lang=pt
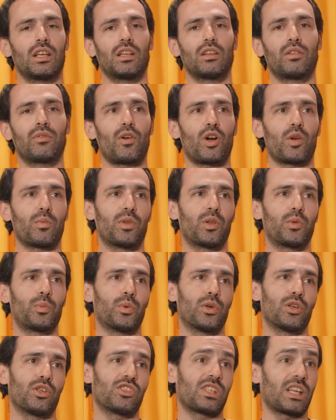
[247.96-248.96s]
de forma a
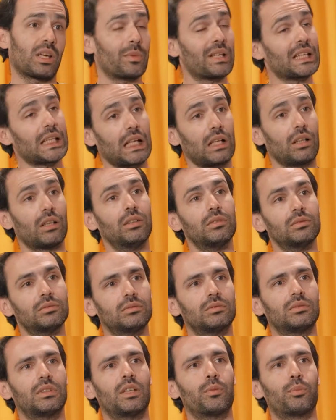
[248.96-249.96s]
depois segmentá-la
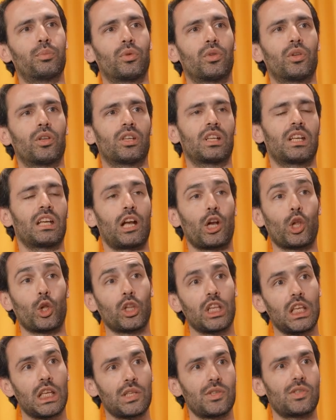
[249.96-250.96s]
e poder criar
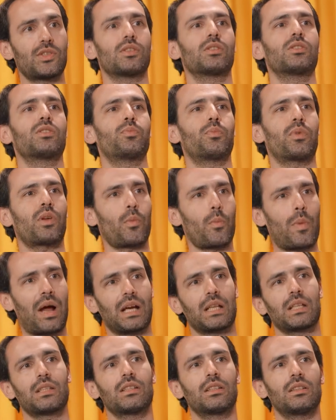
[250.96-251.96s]
audiências para o
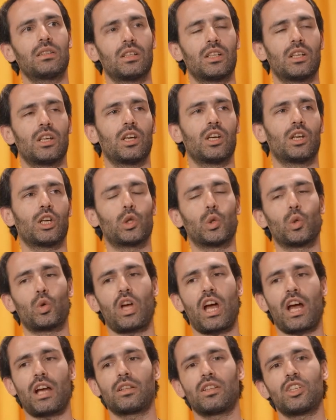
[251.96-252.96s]
marketing,
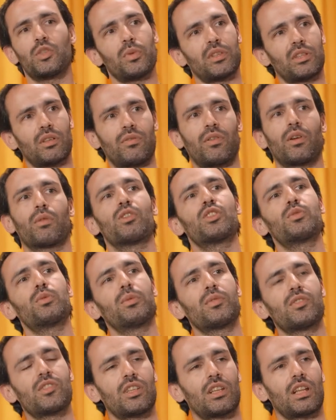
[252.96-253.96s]
colocar nas plataformas de
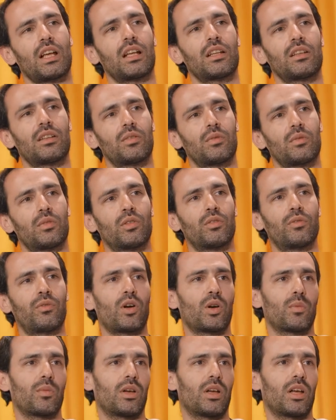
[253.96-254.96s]
publicidade de
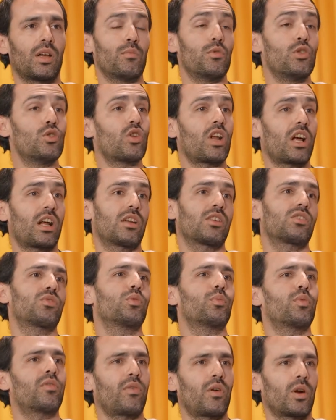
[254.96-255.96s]
forma a melhorar a
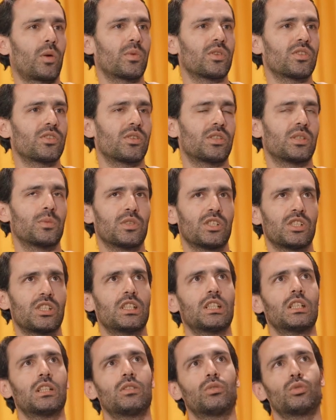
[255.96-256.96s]
sua performance. Portanto,
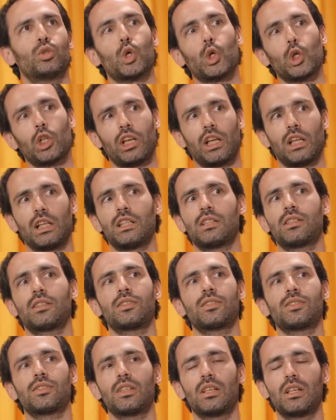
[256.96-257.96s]
imagina um Google
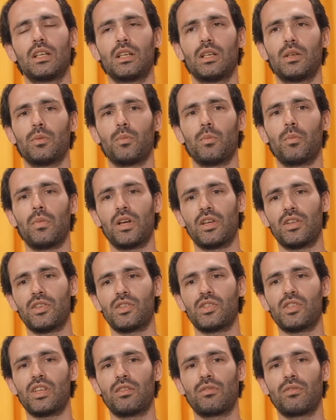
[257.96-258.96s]
Analytics,
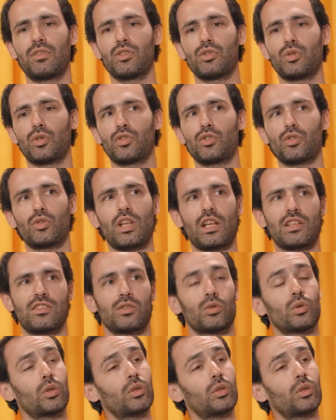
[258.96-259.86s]
mas em vez do resultado ser um